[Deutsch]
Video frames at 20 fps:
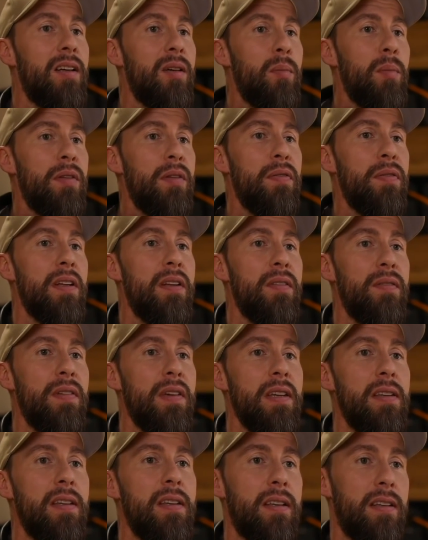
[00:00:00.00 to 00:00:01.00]
mit vielen
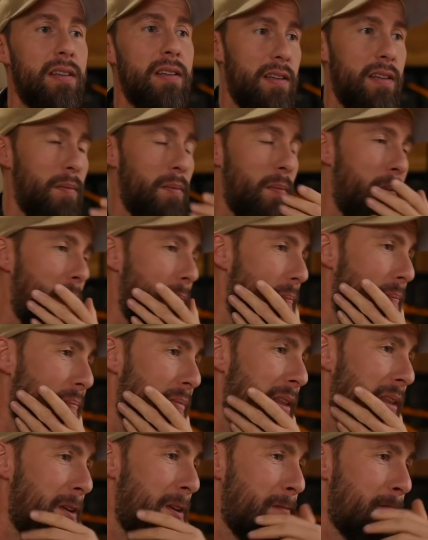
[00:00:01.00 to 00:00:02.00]
wichtigen Themen.
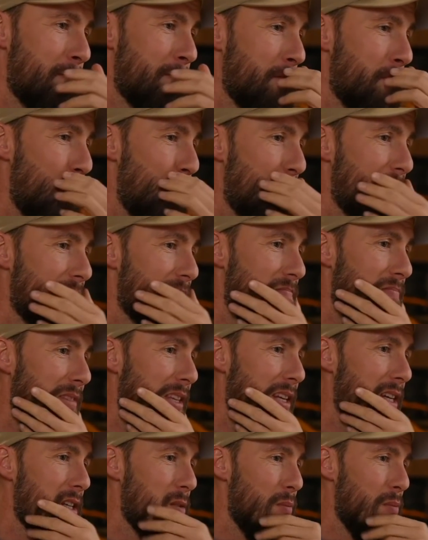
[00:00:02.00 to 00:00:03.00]
Hier
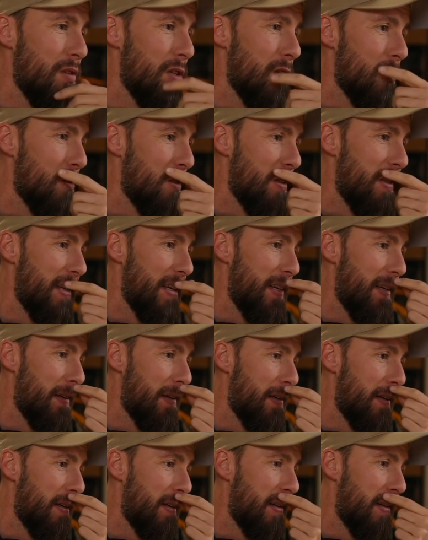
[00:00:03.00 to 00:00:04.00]
mhm, ist mal wieder so ein
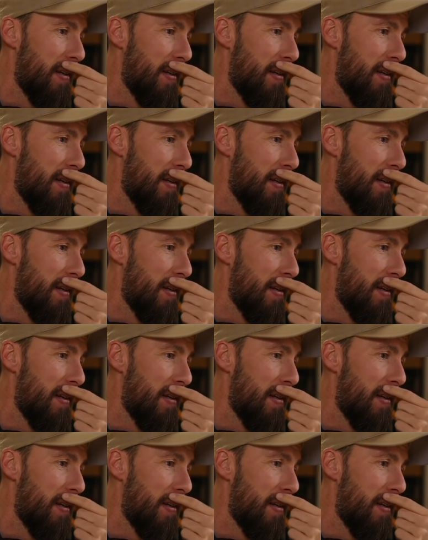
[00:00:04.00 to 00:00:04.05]
Ding.